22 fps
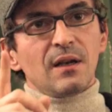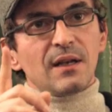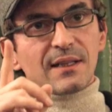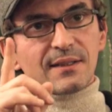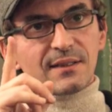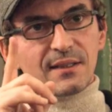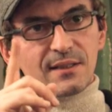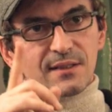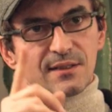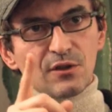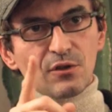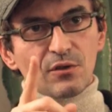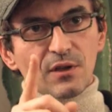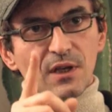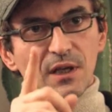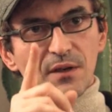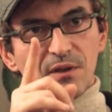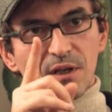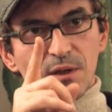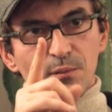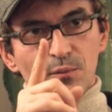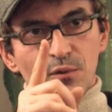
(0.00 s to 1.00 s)
L'attenzione che
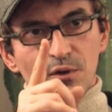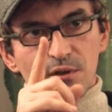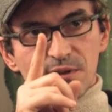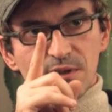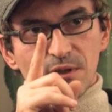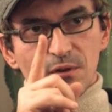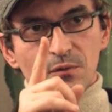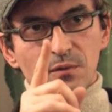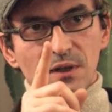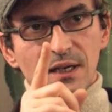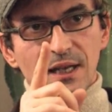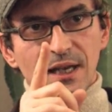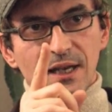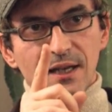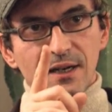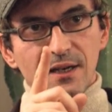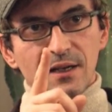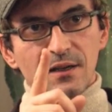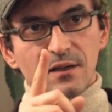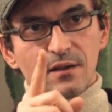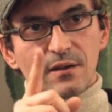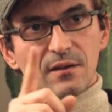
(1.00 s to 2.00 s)
viene posta in
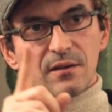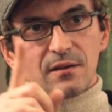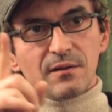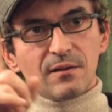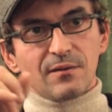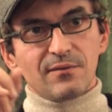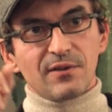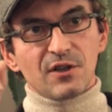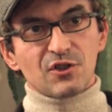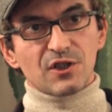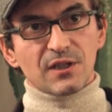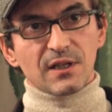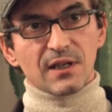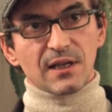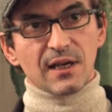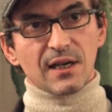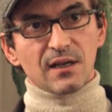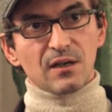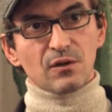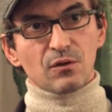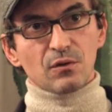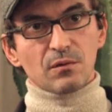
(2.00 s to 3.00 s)
quell'area fa
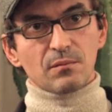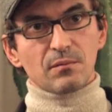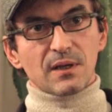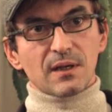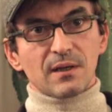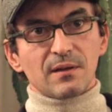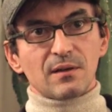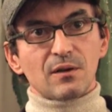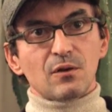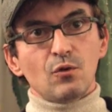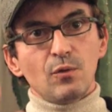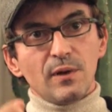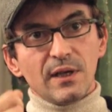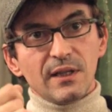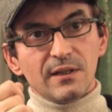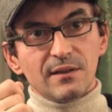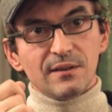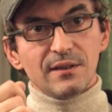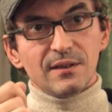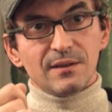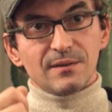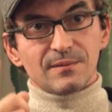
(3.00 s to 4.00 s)
generare l'ombra.
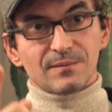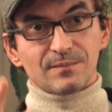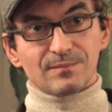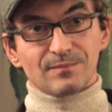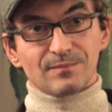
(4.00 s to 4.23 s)
Quindi